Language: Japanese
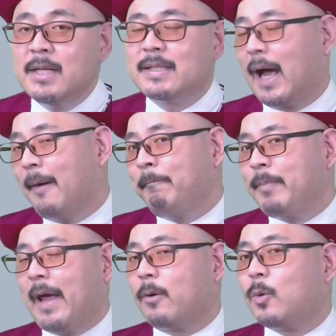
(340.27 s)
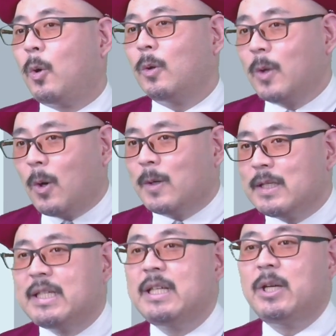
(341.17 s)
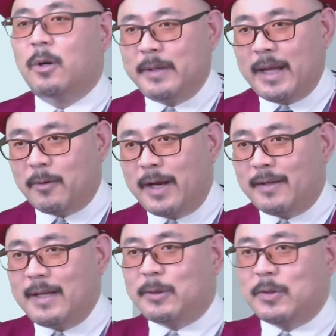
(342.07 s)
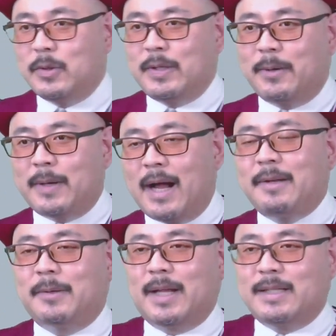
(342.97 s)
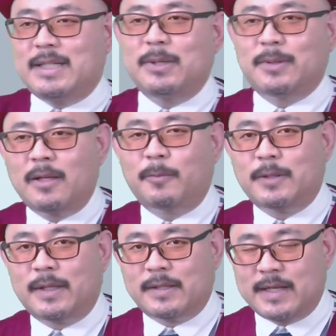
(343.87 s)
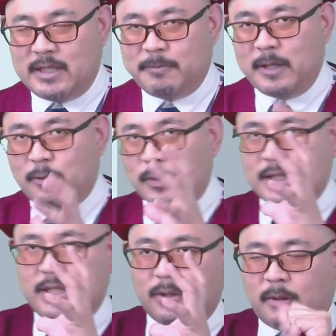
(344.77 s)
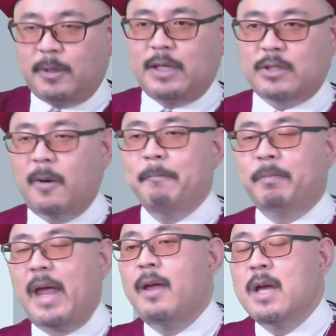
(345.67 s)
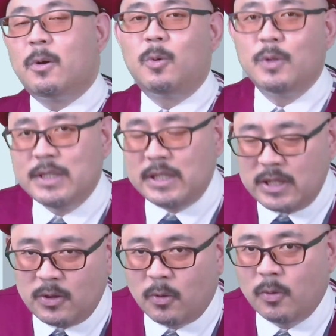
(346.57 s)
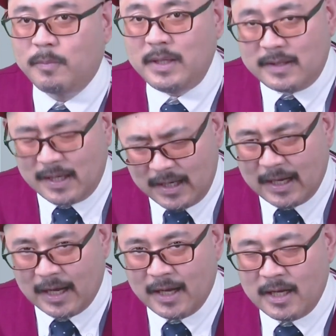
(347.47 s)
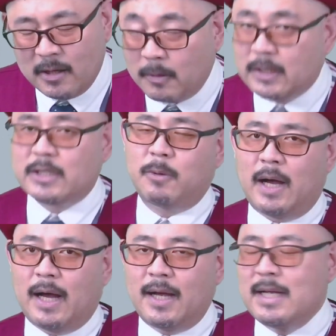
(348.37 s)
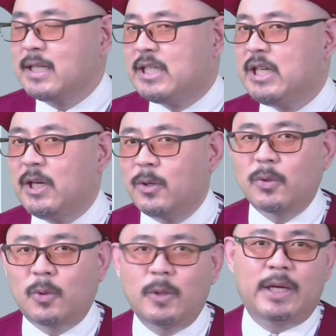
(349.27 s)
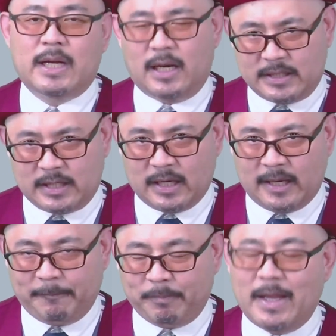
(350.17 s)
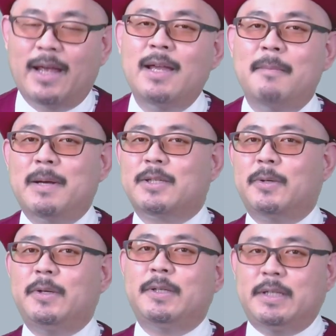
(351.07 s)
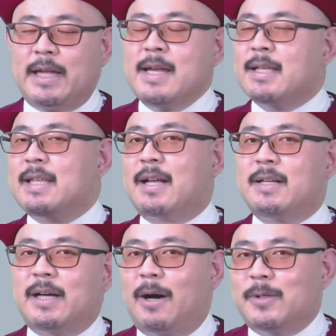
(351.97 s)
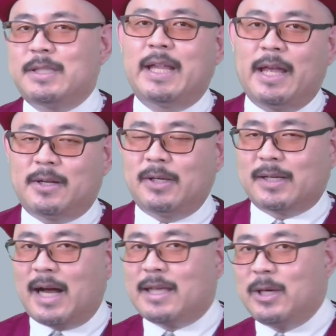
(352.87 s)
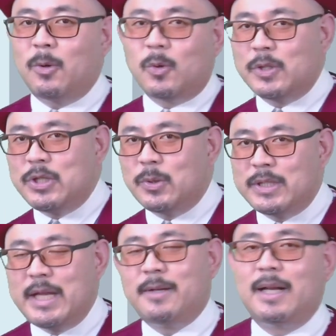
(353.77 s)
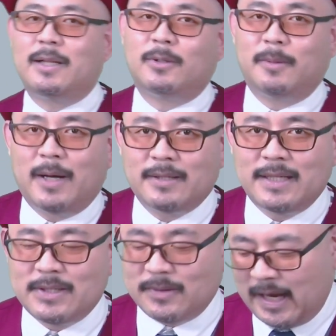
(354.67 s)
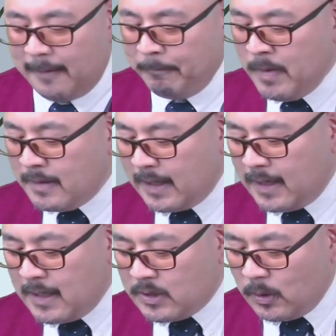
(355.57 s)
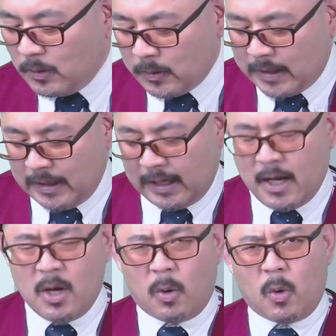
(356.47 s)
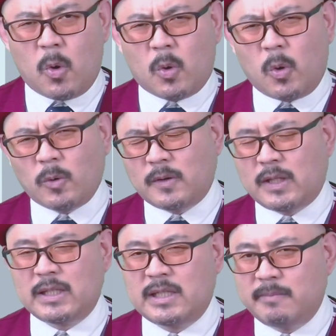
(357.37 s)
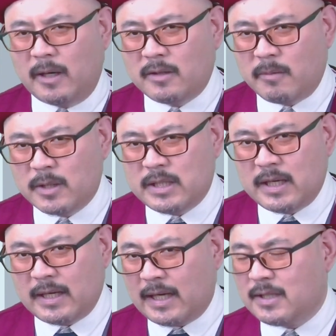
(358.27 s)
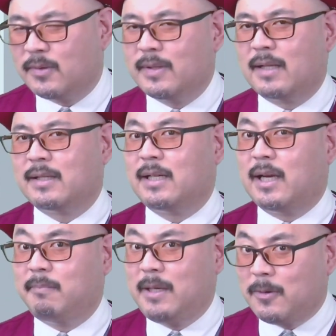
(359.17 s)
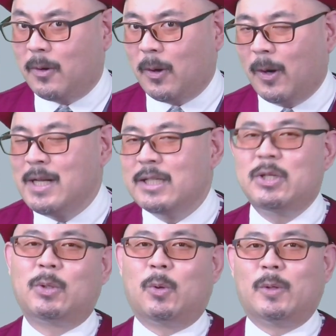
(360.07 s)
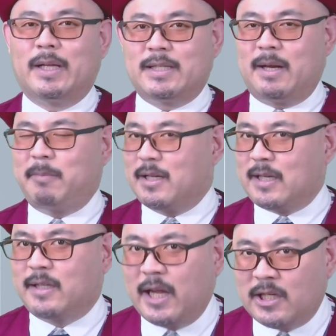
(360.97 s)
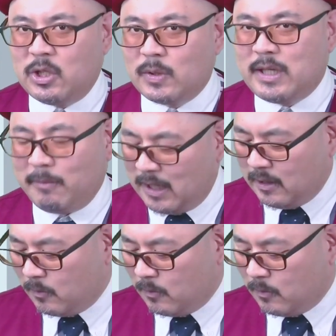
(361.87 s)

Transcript: さあでこの資料を見て、これはネット上にあるような資料だと思ってください。自分で撮った資料でもいいでしょう。でこの資料を見て私は資料通りに書きたい。ねまあ、そういうふうに作画をしていく、書き起こしをしていくなんてこともあるんでしょうね。でその時に怒ってしまうかもしれない、そんな悩みをちょっとここでですね皆さんに提唱してみたいと